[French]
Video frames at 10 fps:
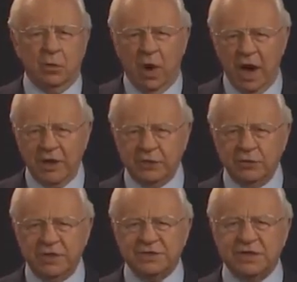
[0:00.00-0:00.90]
Pourquoi
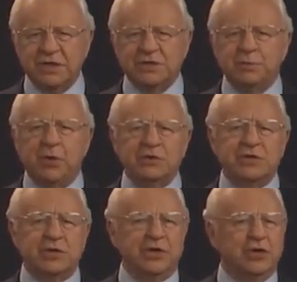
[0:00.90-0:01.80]
voyons-nous des
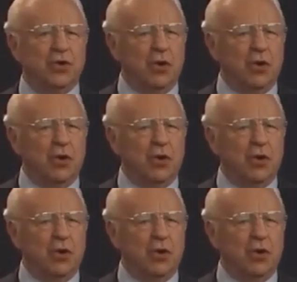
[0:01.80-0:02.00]
individus